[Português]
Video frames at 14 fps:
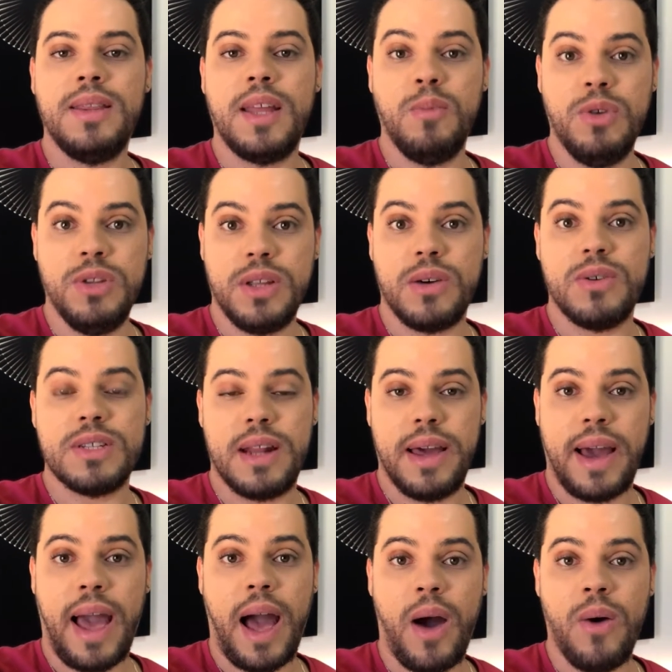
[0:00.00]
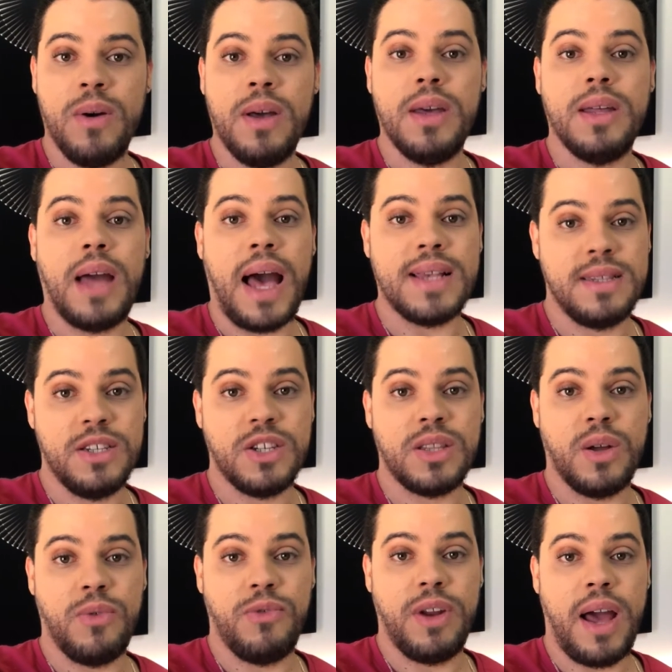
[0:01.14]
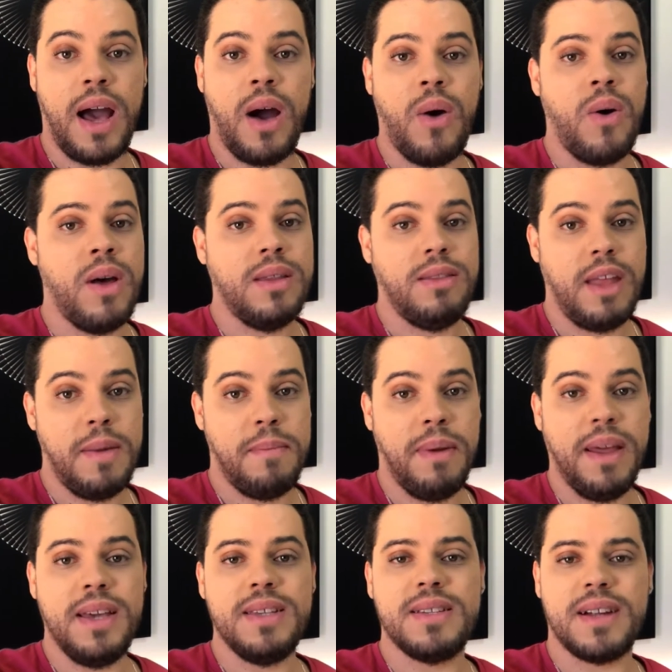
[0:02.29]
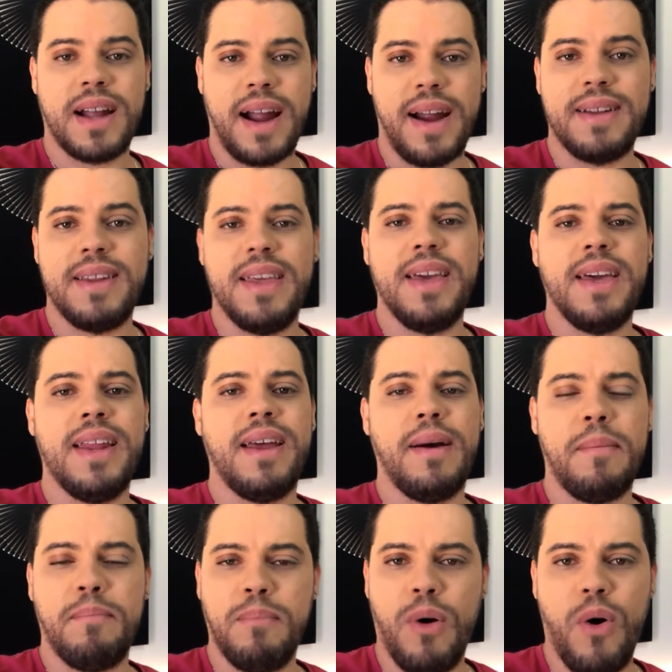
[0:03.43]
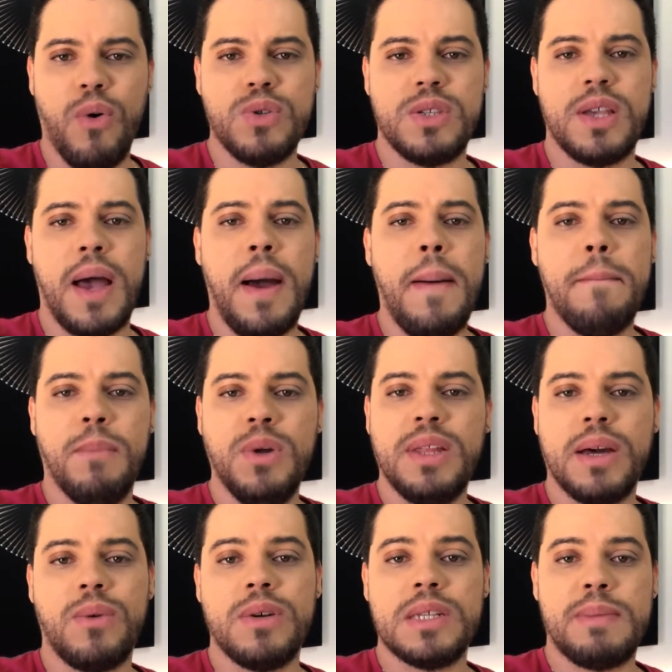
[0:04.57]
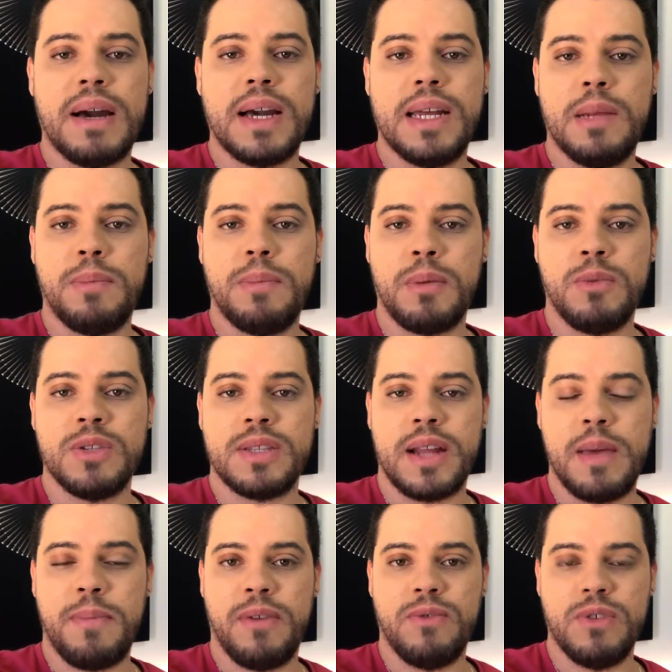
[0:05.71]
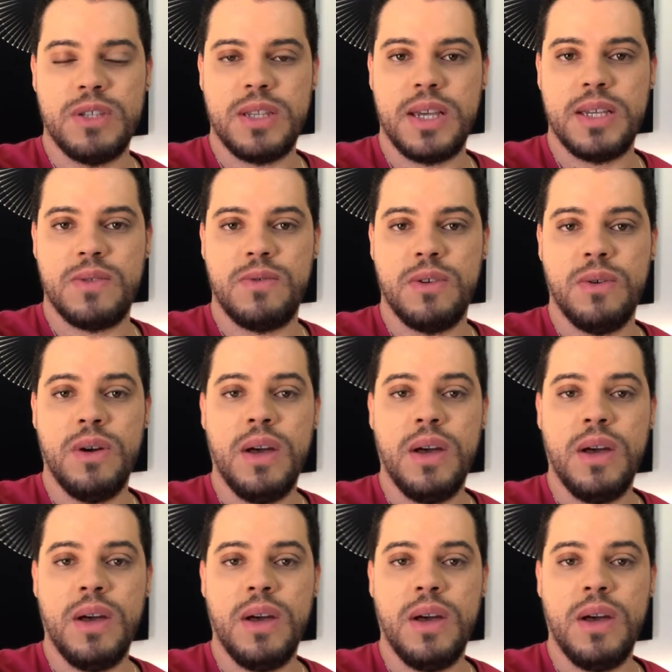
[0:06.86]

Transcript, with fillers: Tem muita coisa legal, assiste até o final. Tem blazer, carteira, bolsa, muita coisa bacana para mostrar aí para vocês, viu?